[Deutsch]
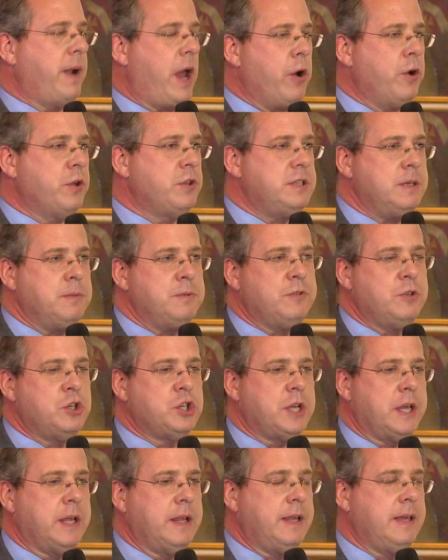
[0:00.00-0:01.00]
braucht
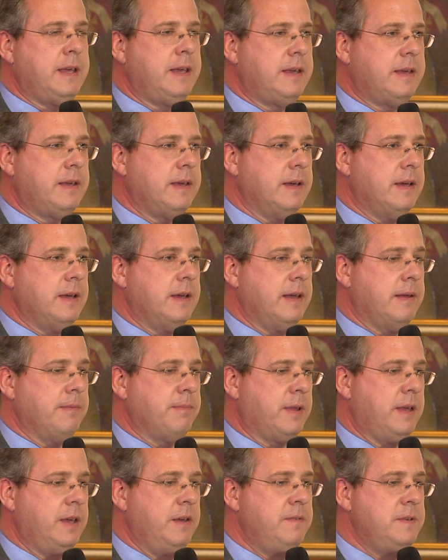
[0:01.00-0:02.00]
selbstverständlich äh,
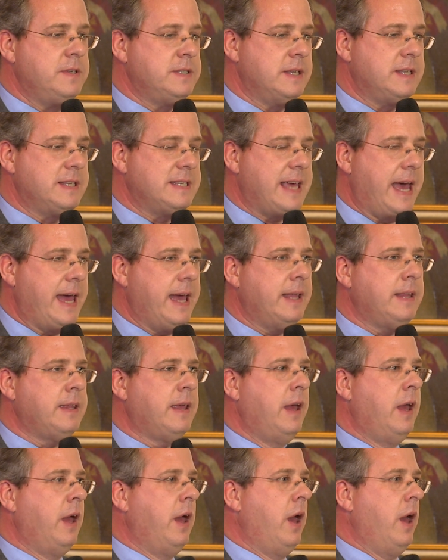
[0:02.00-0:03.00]
gewisse Zeit
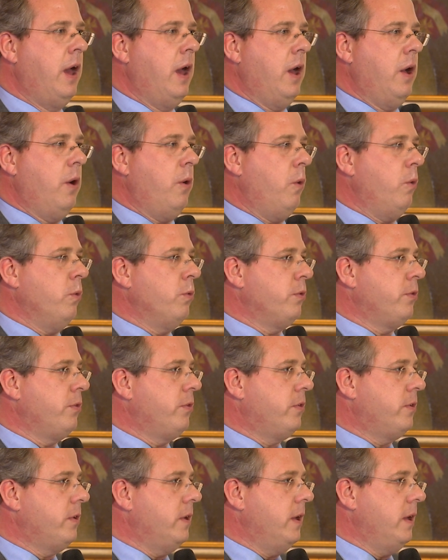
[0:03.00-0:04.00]
und
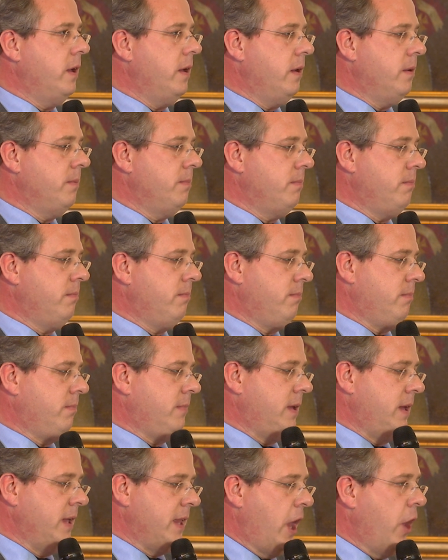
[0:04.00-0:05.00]
äh,
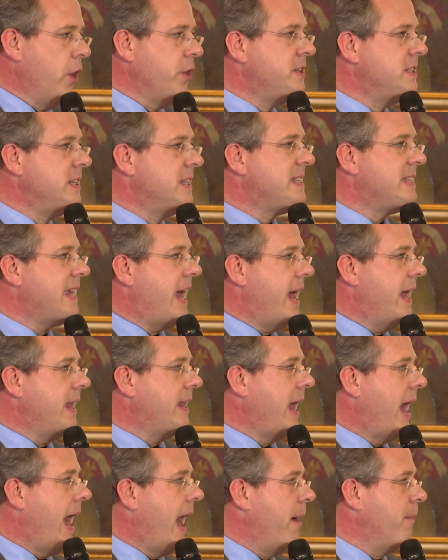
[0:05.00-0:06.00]
genau diese
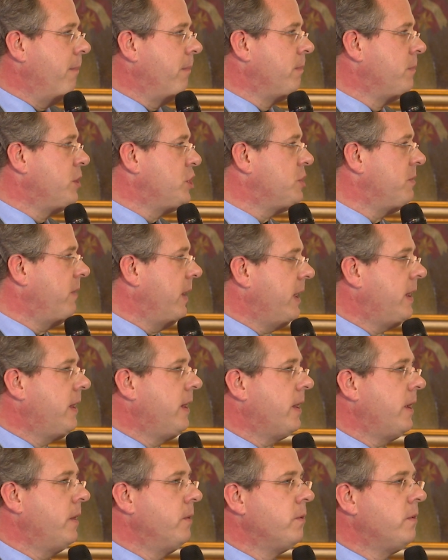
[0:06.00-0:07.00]
Zeit haben
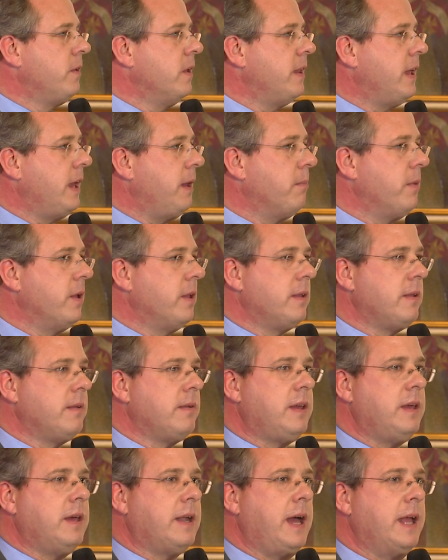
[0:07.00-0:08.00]
schwächere
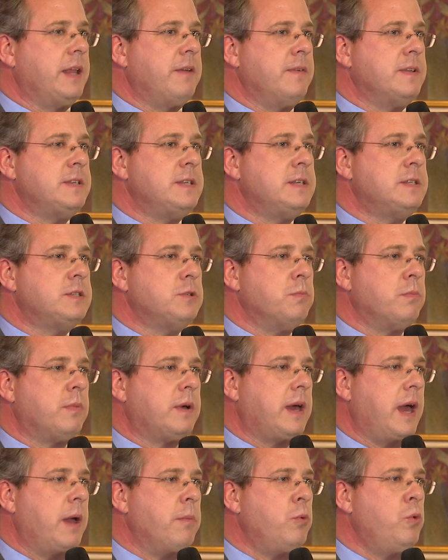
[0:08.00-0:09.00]
Unternehmen, gerade wenn es sich um
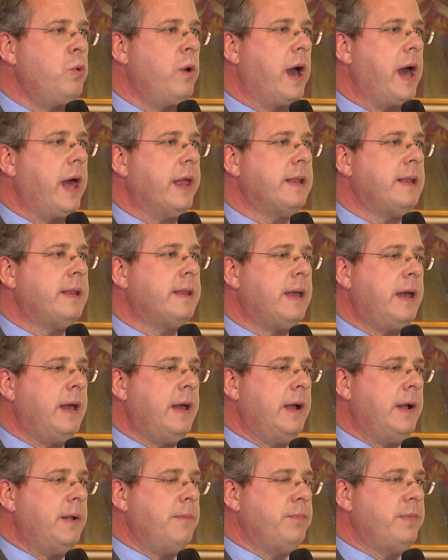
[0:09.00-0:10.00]
KMU handelt,
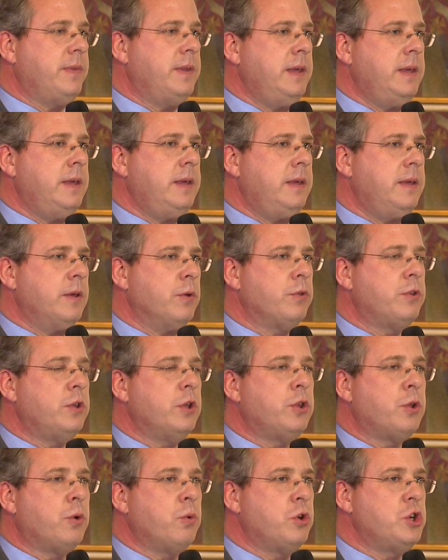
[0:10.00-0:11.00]
die hier unter
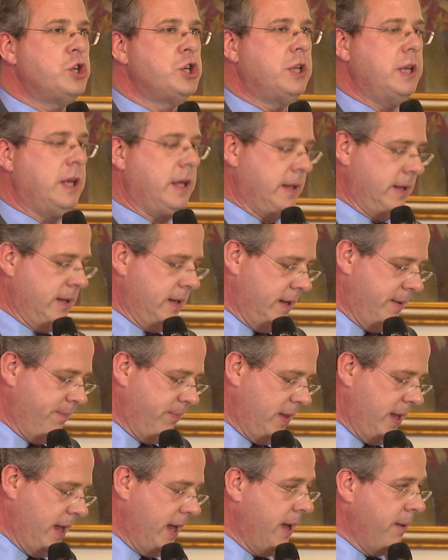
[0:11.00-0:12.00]
Druck stehen,
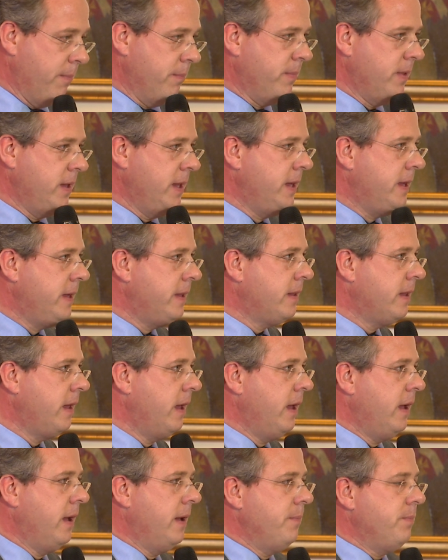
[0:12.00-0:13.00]
eben nicht.
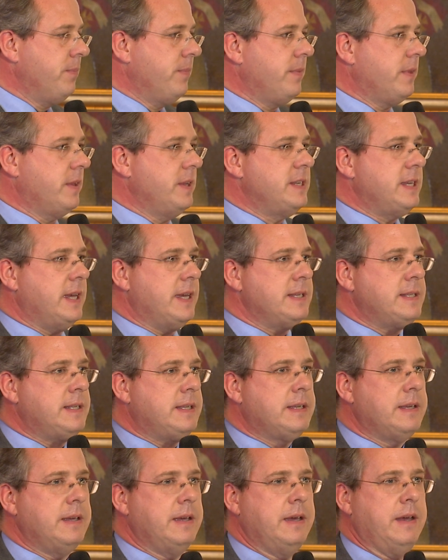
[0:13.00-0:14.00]
Das
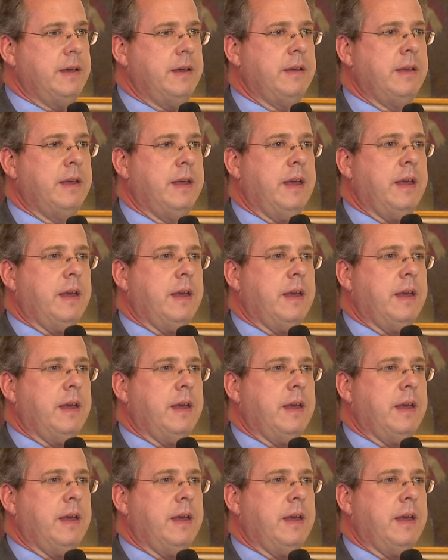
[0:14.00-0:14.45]
heißt, äh,